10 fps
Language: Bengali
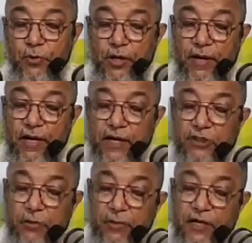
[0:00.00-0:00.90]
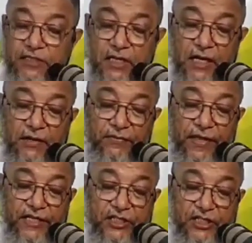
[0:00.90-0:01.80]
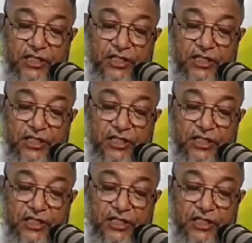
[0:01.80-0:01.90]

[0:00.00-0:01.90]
পরিবার সমাজ দেশ